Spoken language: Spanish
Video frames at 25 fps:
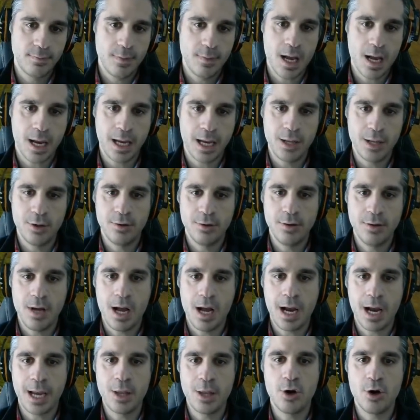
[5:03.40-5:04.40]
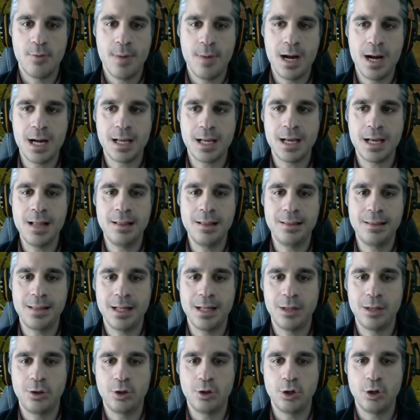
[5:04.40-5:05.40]
Aquí no. Aquí no nos marcan
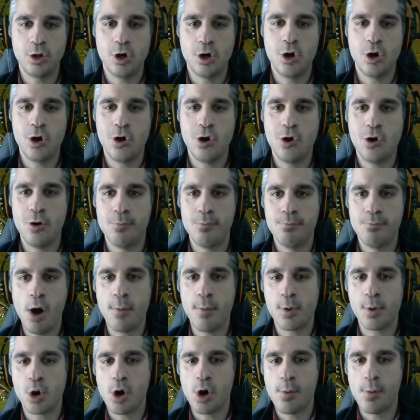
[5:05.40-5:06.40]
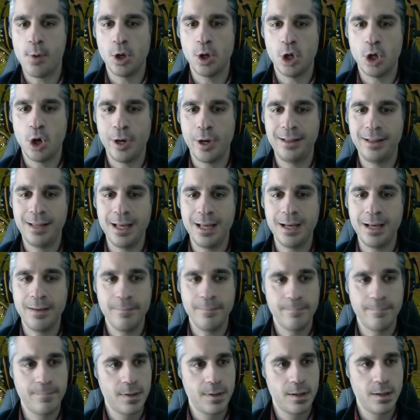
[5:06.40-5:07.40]
tanto los mobs como los
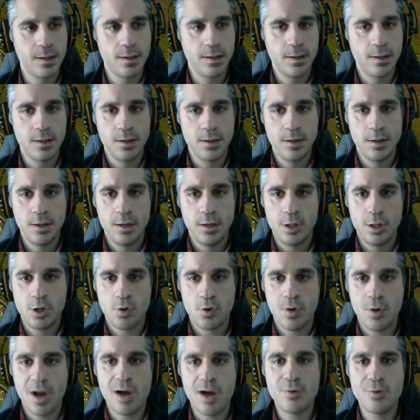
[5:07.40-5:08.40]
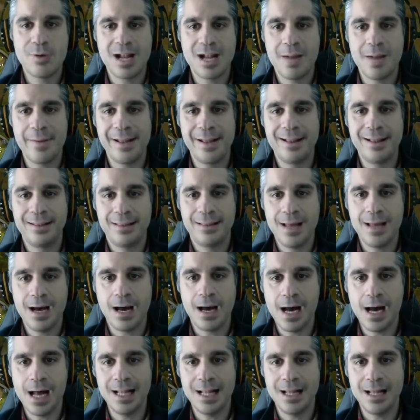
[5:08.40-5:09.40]
ítems. Lo cual es una gran
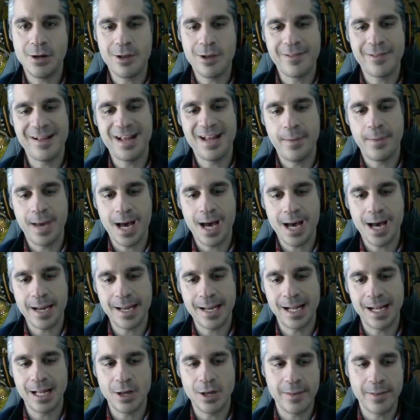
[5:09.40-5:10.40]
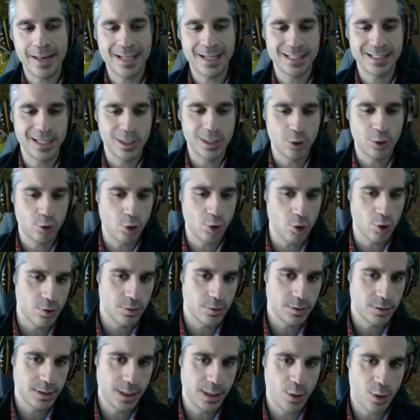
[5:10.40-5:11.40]
ventaja a la hora de levear y a la hora de hacerlo
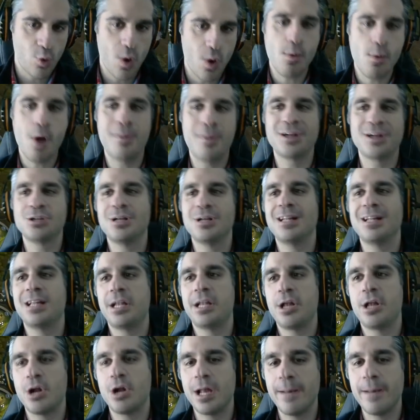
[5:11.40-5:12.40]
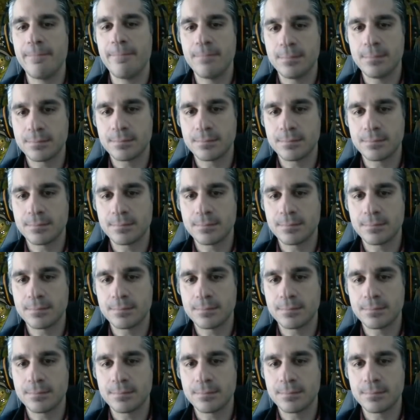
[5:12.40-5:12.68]
todo. Si jugamos a versiones anteriores,